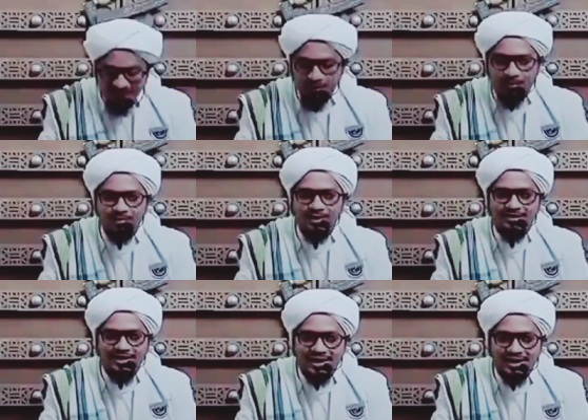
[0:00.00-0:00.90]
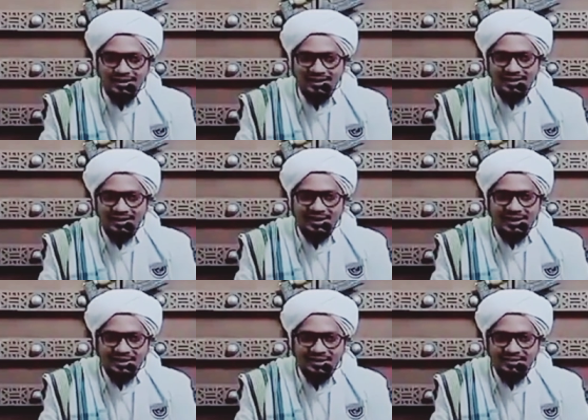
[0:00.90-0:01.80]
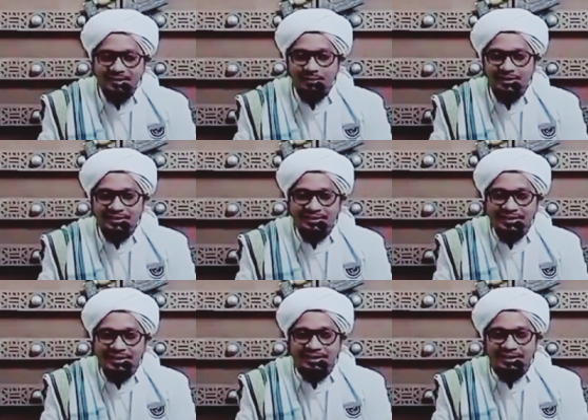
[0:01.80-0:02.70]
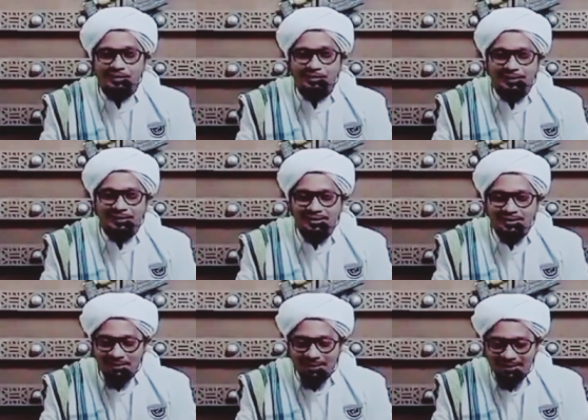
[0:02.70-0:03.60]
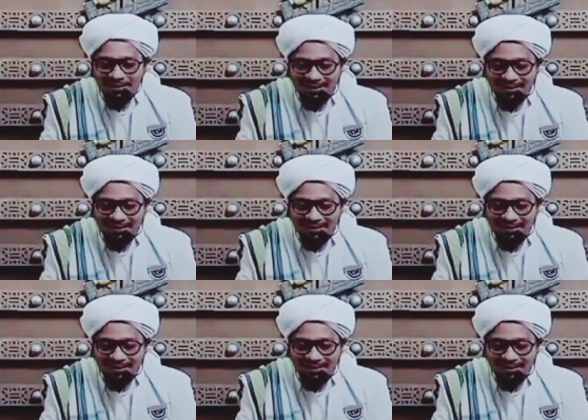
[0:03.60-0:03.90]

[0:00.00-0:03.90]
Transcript: kalau pemula jangan akhirnya tambah inti digigit kupingnya sama